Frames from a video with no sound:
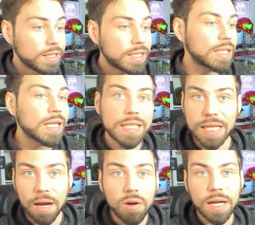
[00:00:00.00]
se
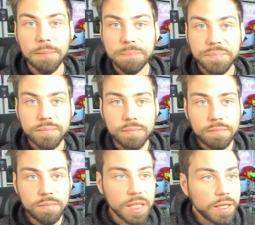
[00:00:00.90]
desahoga
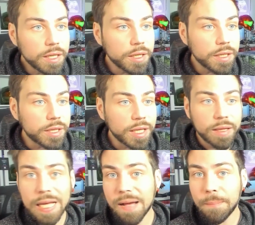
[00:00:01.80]
y
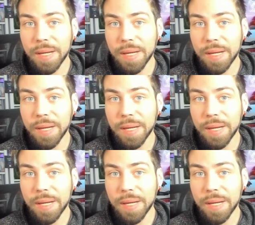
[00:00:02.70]
tiende a